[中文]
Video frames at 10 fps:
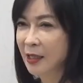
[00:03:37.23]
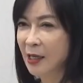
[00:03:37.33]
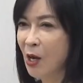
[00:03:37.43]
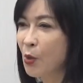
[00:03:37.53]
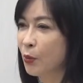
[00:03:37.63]

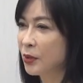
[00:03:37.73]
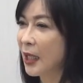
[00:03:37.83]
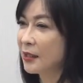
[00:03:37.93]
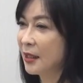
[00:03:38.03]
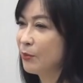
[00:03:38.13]
然后我
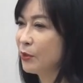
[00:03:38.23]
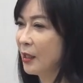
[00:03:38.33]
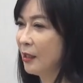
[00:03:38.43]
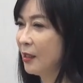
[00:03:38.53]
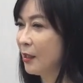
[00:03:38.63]
上节目
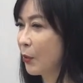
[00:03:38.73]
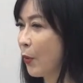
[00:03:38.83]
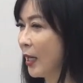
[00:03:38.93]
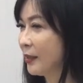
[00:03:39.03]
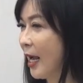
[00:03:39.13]
很乐
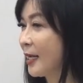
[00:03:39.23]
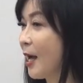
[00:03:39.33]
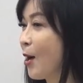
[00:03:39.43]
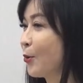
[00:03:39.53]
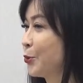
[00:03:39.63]
观，他
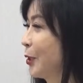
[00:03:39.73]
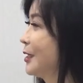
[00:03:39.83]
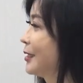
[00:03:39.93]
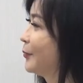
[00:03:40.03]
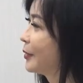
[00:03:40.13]
要学
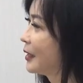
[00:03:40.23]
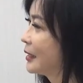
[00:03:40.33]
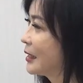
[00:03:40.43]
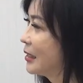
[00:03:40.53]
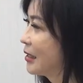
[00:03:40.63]
习我的
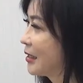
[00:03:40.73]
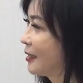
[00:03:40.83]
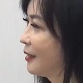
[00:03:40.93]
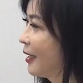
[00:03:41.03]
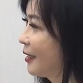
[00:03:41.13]
精
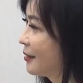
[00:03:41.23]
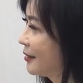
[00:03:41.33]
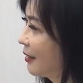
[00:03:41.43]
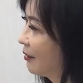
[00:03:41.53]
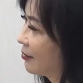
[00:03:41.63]
神啊
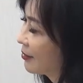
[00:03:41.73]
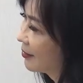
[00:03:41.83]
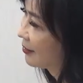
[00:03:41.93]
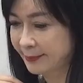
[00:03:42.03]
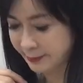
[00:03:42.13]
之类的。
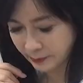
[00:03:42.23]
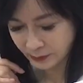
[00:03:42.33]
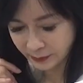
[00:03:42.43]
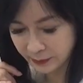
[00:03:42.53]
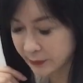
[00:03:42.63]

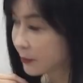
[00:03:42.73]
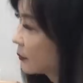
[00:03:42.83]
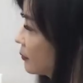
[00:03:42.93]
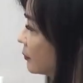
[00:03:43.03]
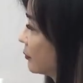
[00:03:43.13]
有没有想
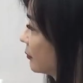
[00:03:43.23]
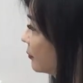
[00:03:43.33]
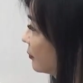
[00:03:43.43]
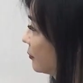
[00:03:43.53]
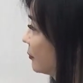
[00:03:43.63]
说借一
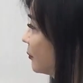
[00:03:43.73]
下？